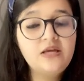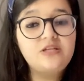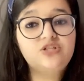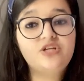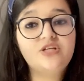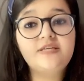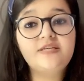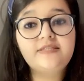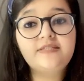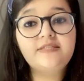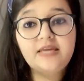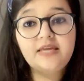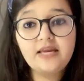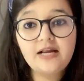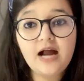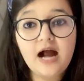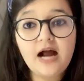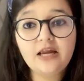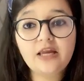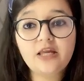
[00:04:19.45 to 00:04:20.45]
जजेस ने ये
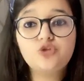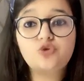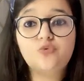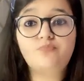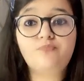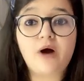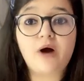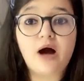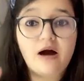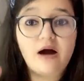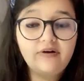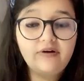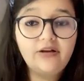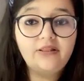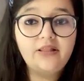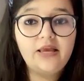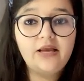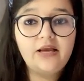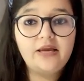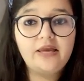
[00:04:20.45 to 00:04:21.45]
कहा कि जो पावर
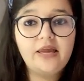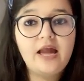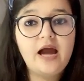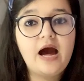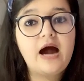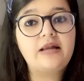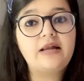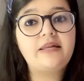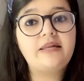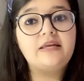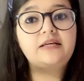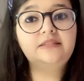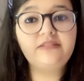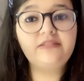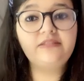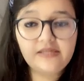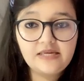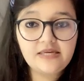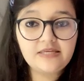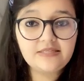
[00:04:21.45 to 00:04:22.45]
दी गई है आर्टिकल
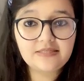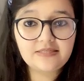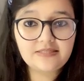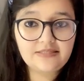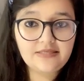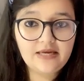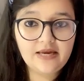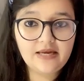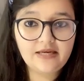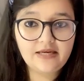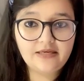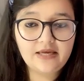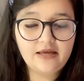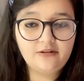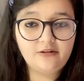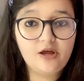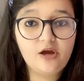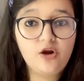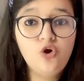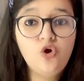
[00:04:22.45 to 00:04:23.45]
368 के
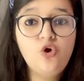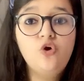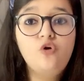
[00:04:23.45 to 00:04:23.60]
अंदर